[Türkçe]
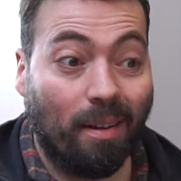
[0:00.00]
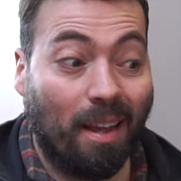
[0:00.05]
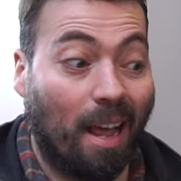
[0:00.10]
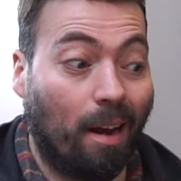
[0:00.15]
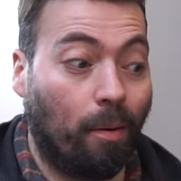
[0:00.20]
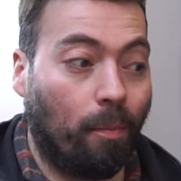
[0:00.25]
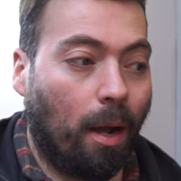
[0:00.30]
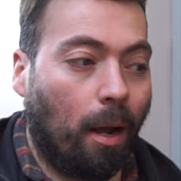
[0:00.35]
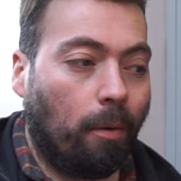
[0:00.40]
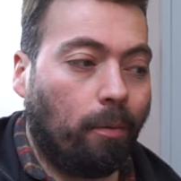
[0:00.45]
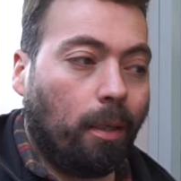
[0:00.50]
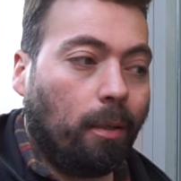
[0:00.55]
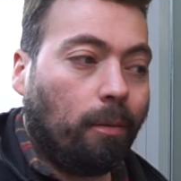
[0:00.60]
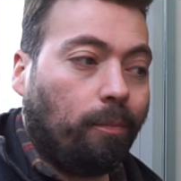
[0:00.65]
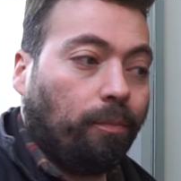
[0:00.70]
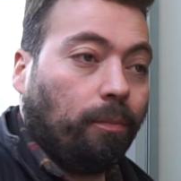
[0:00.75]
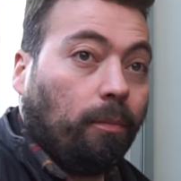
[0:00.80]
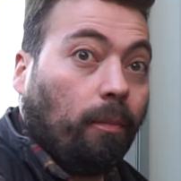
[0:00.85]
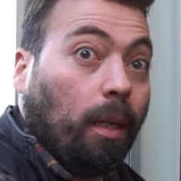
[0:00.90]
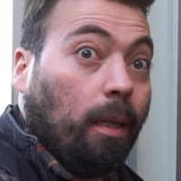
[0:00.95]
Yerim abi.
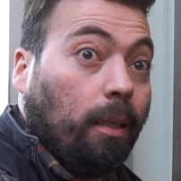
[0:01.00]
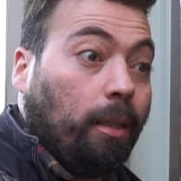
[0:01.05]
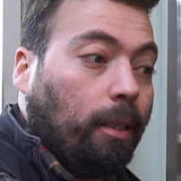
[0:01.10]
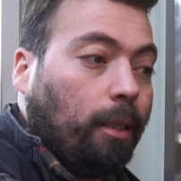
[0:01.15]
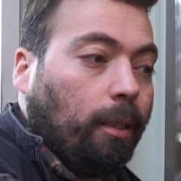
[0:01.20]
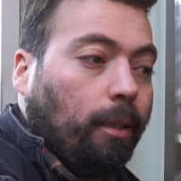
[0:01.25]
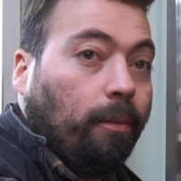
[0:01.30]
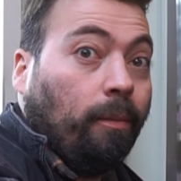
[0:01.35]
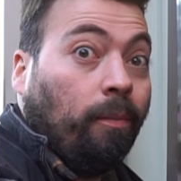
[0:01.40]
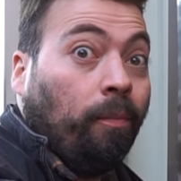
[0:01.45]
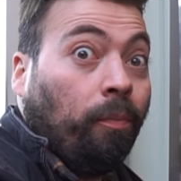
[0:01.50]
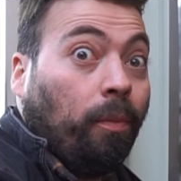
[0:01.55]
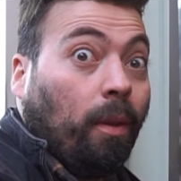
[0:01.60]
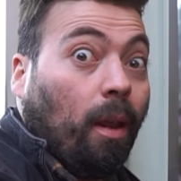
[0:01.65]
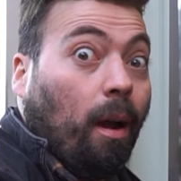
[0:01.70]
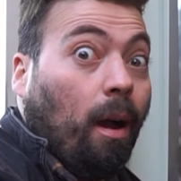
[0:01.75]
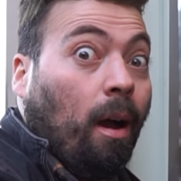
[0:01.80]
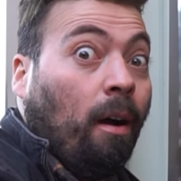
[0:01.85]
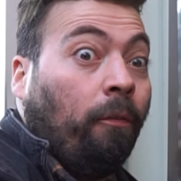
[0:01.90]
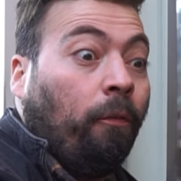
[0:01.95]
Hiç
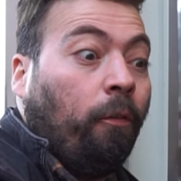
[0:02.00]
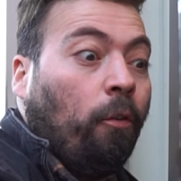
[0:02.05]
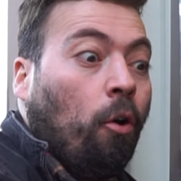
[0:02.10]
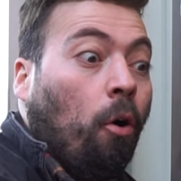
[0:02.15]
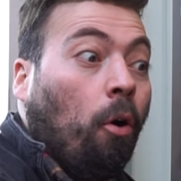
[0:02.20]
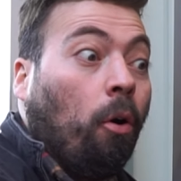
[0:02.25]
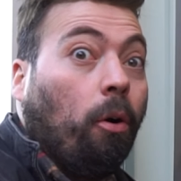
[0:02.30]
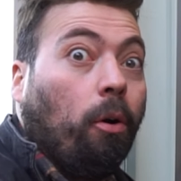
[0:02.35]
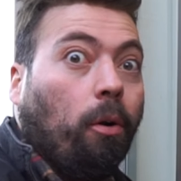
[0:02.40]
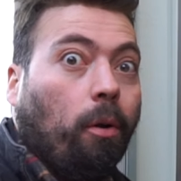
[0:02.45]
affı yok.